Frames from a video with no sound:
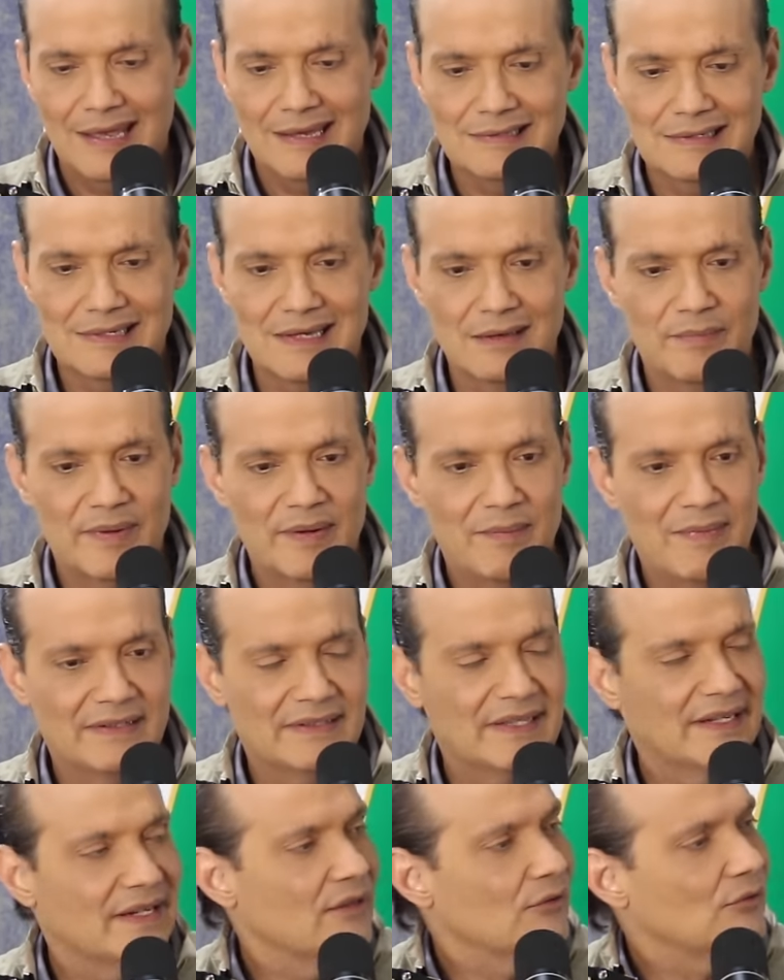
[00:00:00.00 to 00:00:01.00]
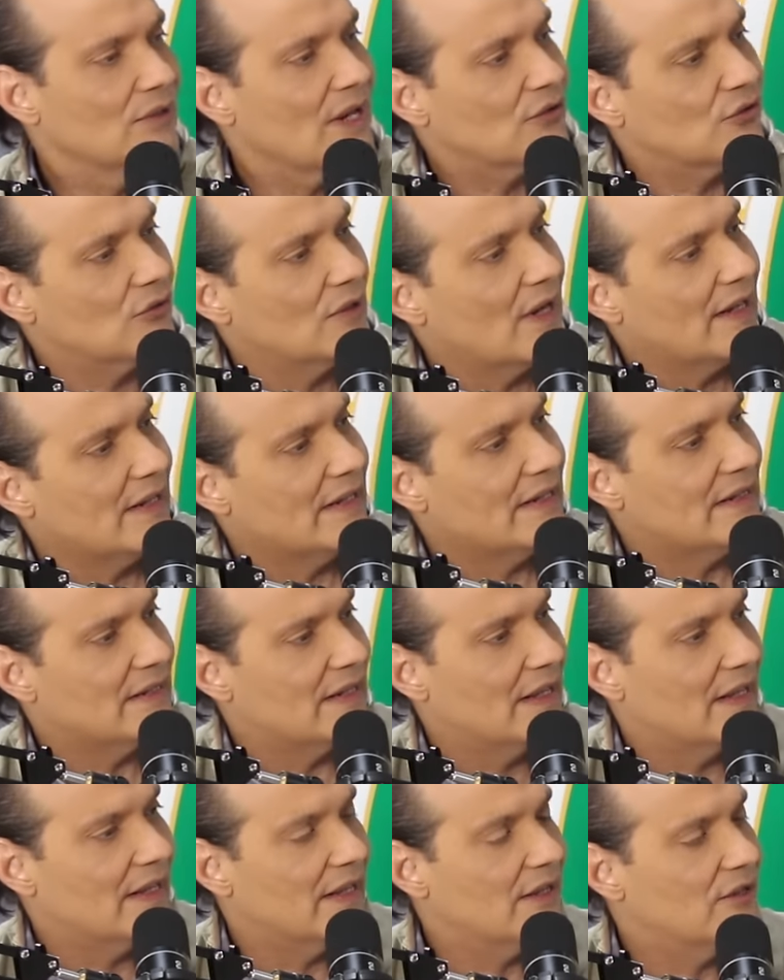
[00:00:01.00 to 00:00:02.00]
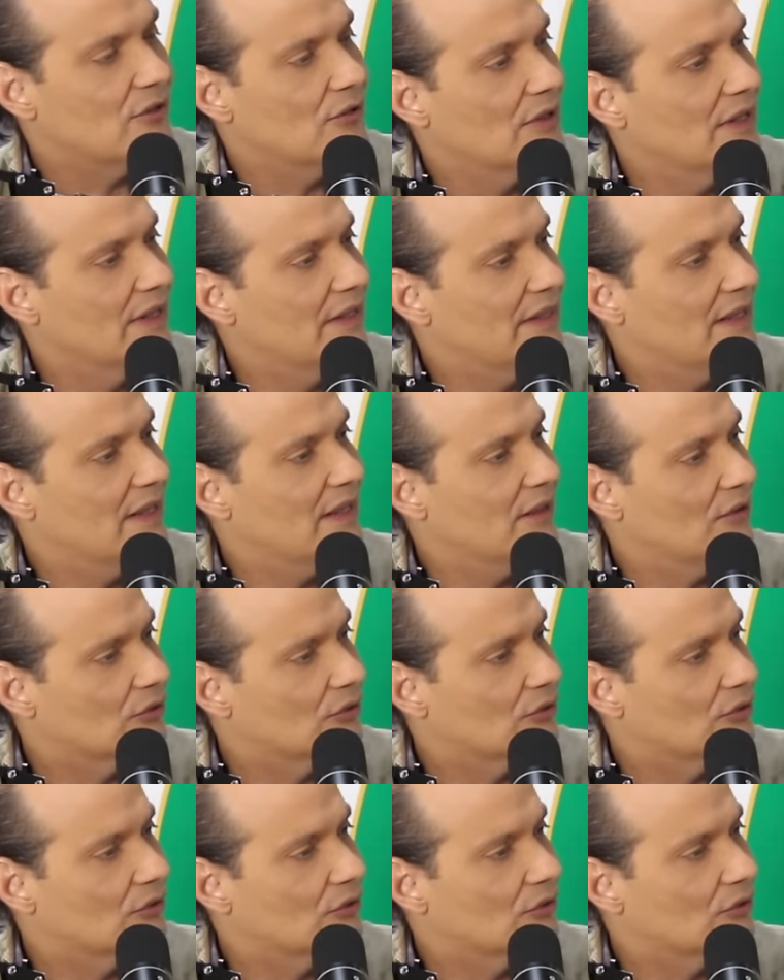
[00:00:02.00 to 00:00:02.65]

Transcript: siempre he mantenido una sola línea y yo le dije,